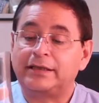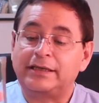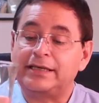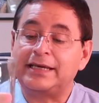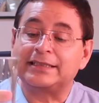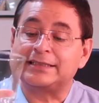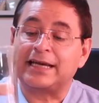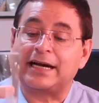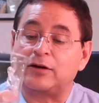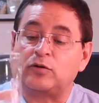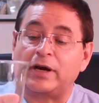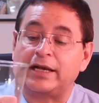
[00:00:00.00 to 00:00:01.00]
y esta
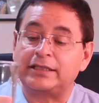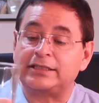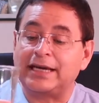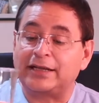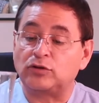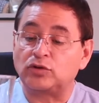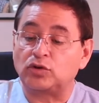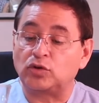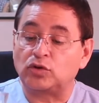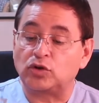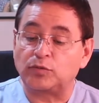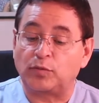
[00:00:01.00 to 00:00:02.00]
agua ya
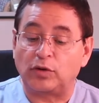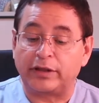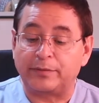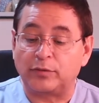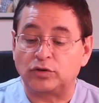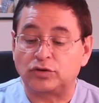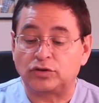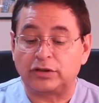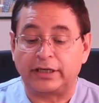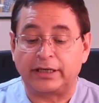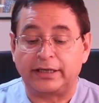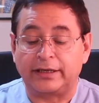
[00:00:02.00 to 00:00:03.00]
nosotros podemos
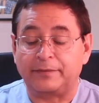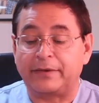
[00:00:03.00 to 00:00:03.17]
eh,